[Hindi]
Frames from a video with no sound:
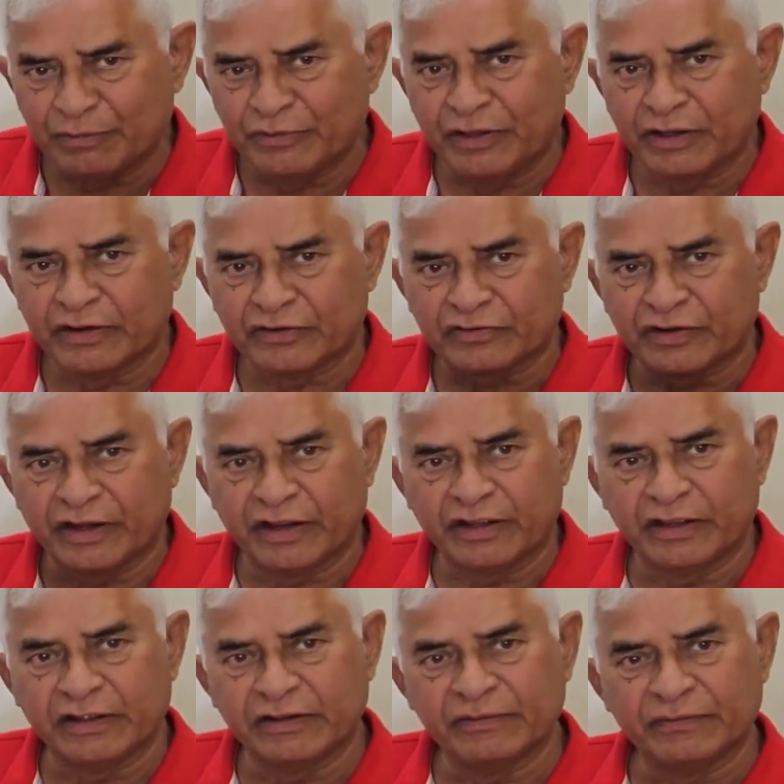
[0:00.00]
संबंधी कष्ट
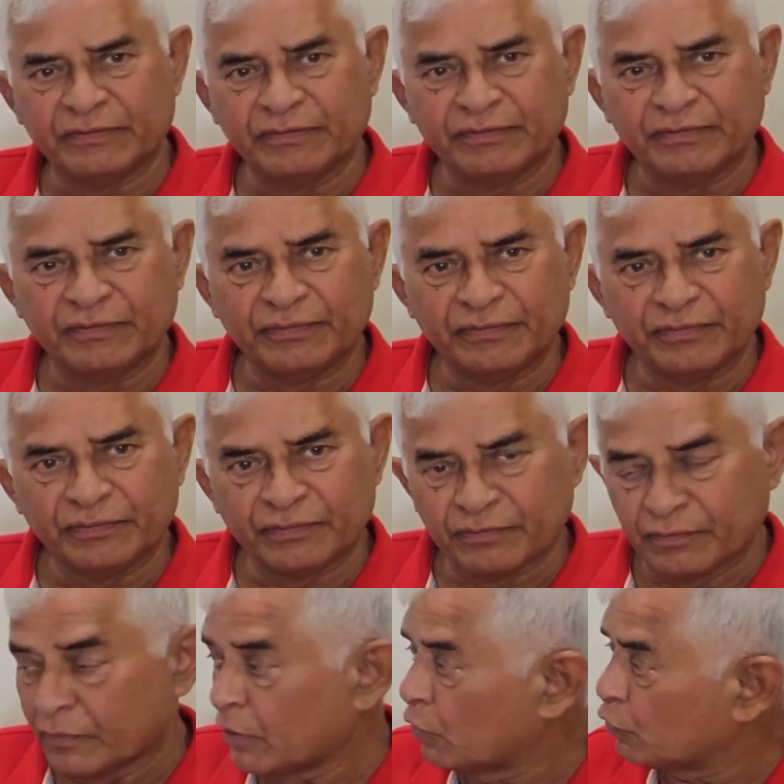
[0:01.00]
रहेंगे
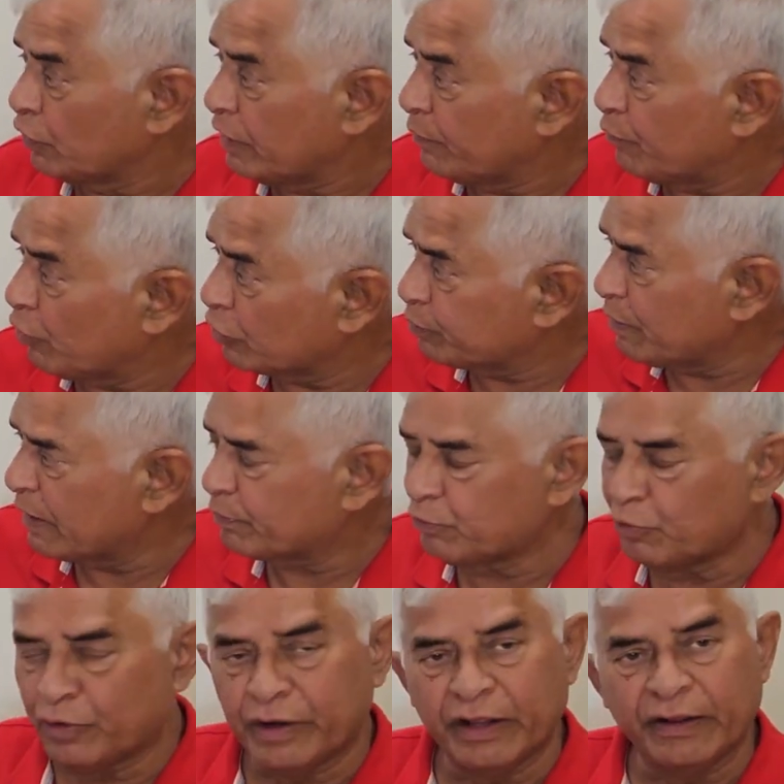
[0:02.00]
तो ये बहुत
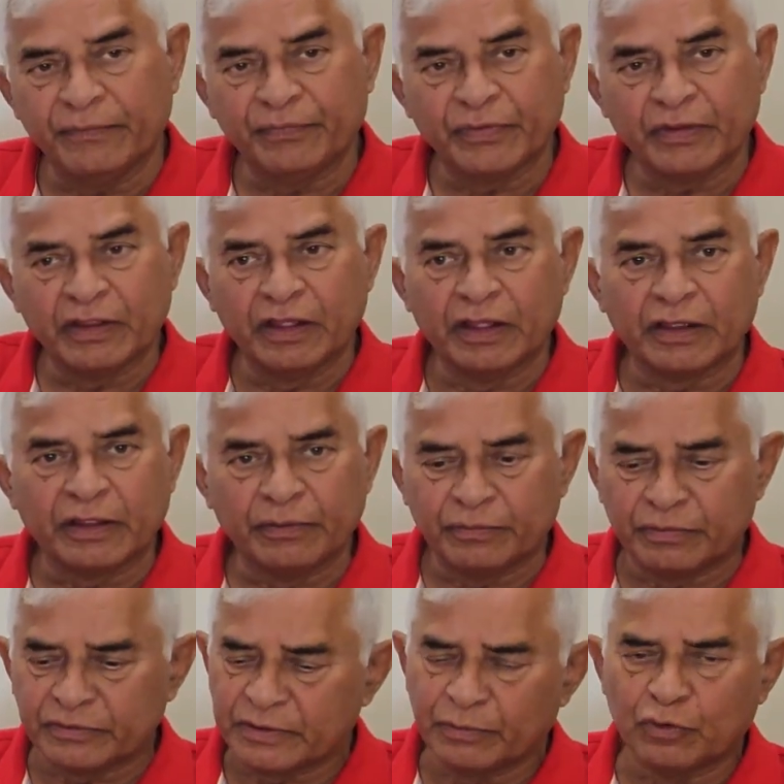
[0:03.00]
महत्वपूर्ण है कि
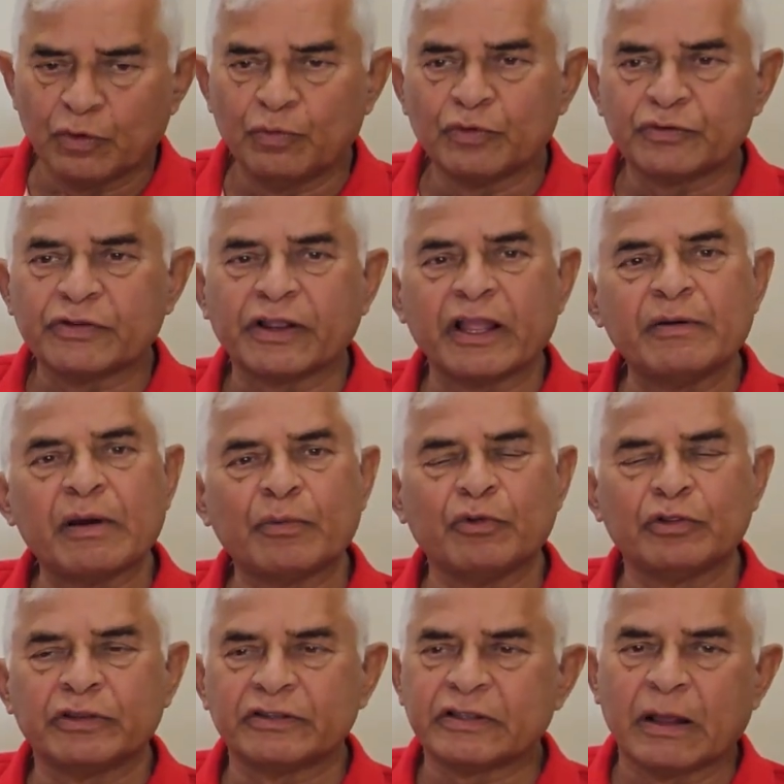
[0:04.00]
सिर्फ लोग मुझसे कई बार
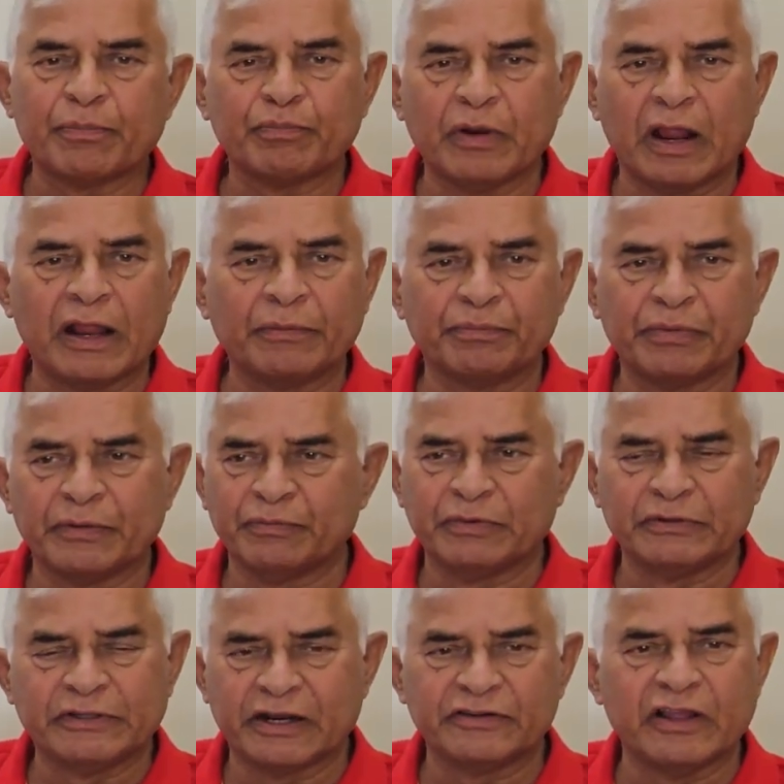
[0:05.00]
बोलते साहब प्लान
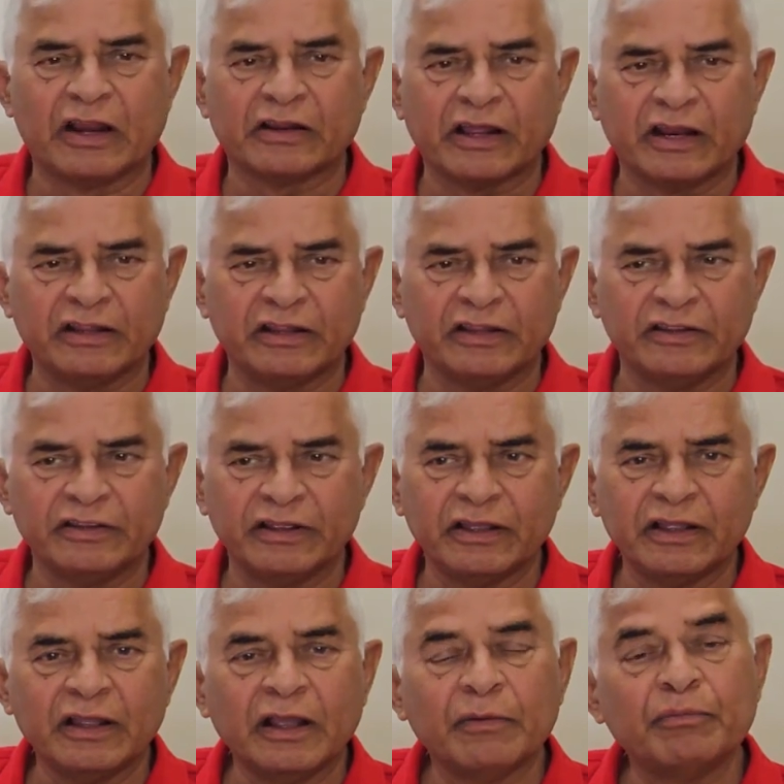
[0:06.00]
पर जब जानकारी दे दीजिए
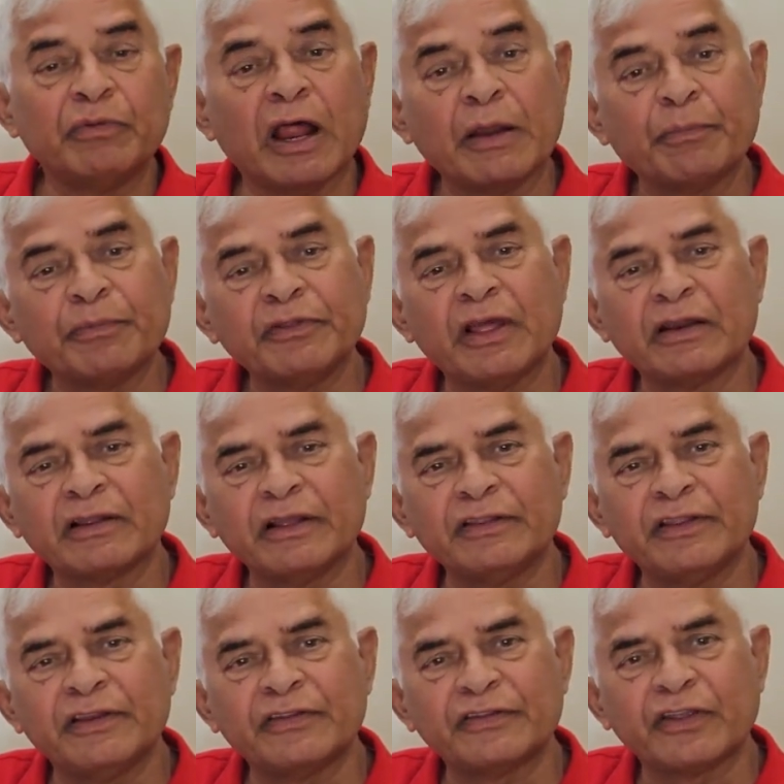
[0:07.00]
प्लान पर जानकारी
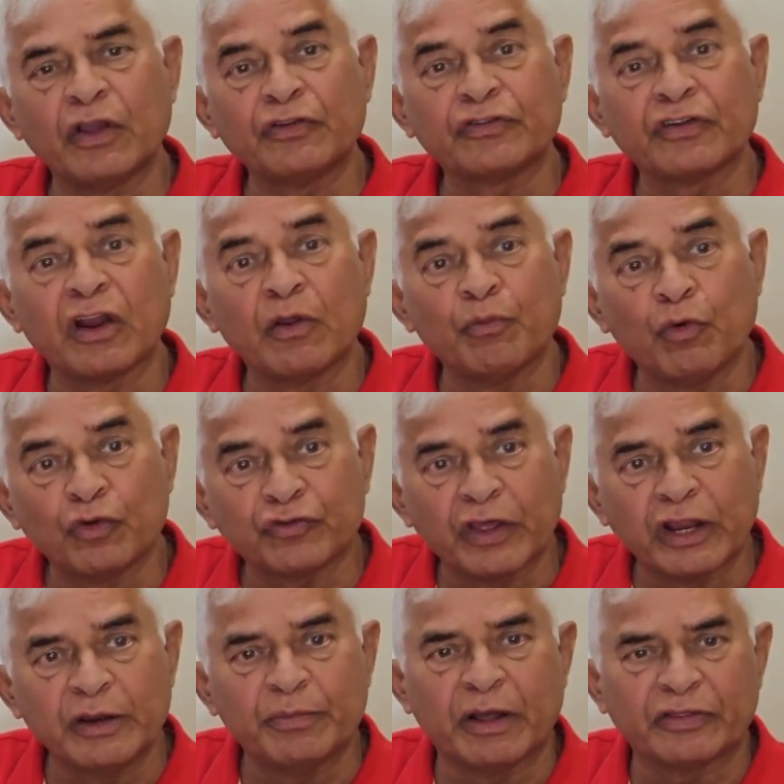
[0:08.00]
देने से क्या इसके अलावा बहुत
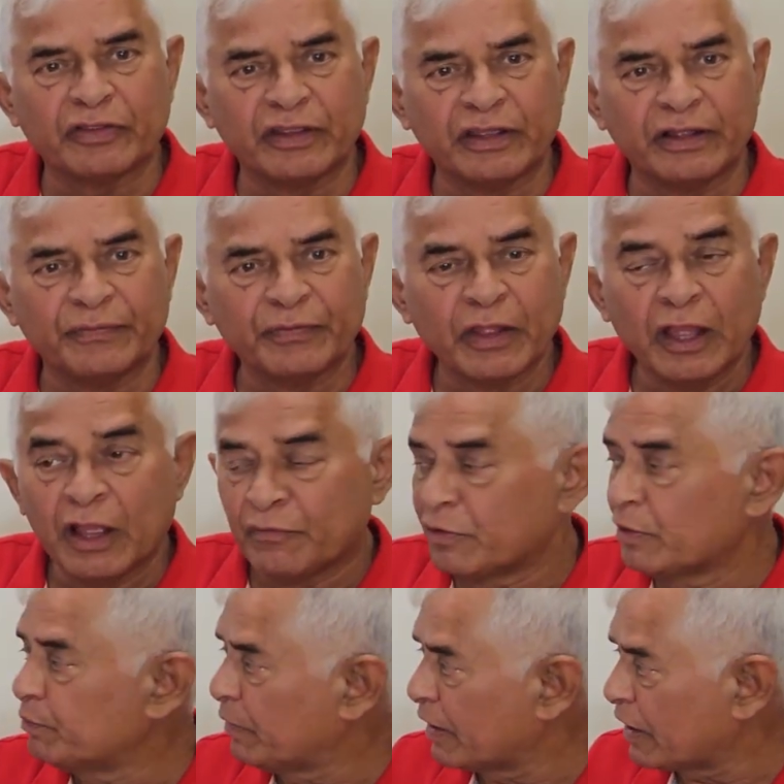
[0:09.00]
सारी बातें हैं
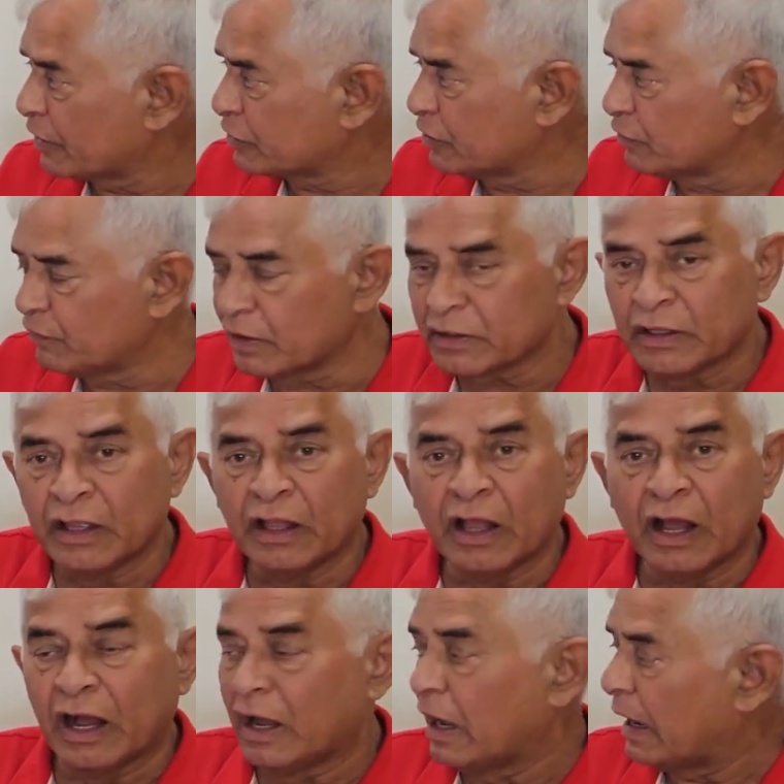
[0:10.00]
फिर बनाते वक्त
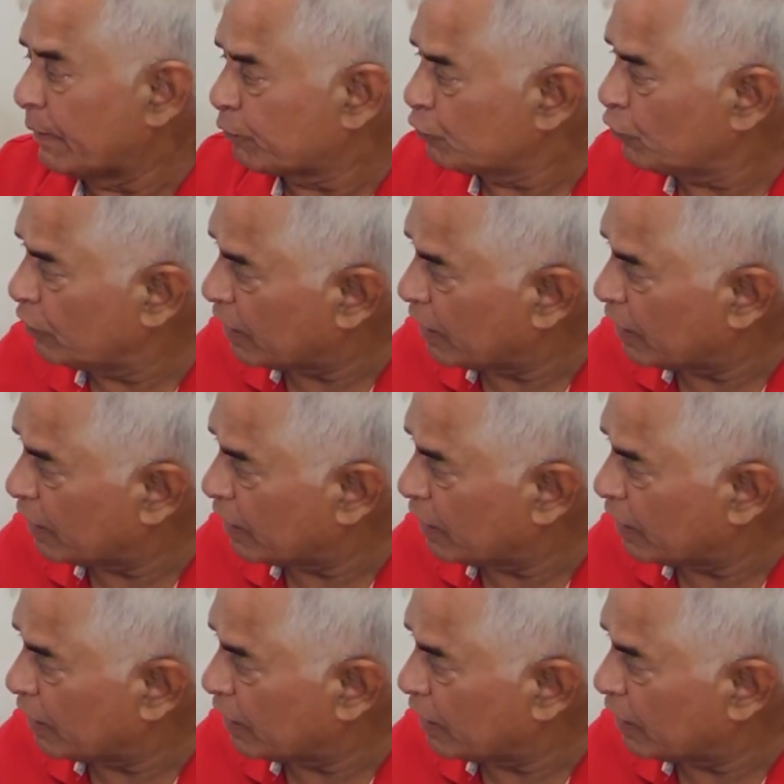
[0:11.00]
आपको